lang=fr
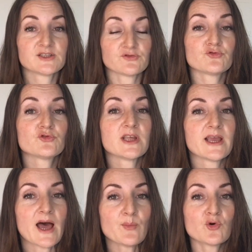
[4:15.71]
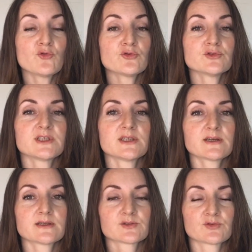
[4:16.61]
Si vous voulez
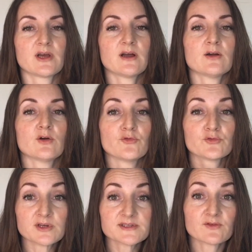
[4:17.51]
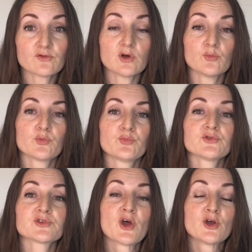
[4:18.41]
approfondir cela, euh, en savoir un peu
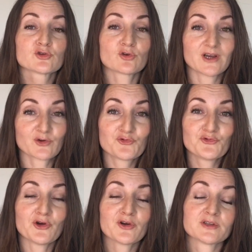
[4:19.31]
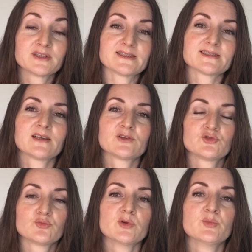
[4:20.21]
plus sur la couleur des selles
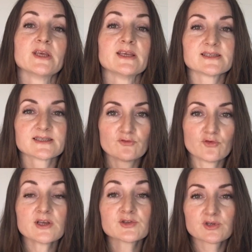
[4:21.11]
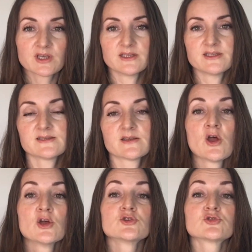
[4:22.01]
du bébé et savoir ce qu'elles disent
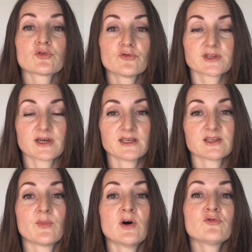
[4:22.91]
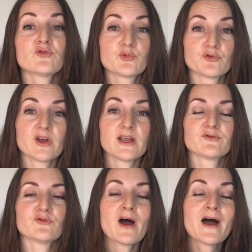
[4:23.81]
sur votre allaitement, vous pouvez
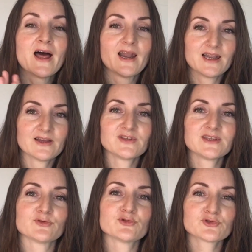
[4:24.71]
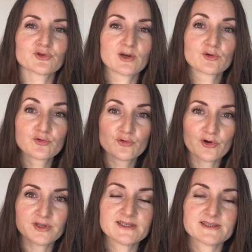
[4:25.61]
aller voir la vidéo sur la
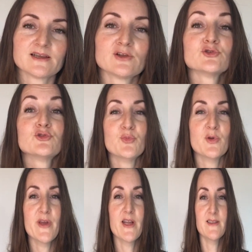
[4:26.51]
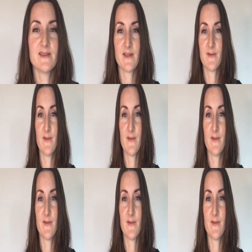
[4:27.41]
couleur des selles du bébé allaité.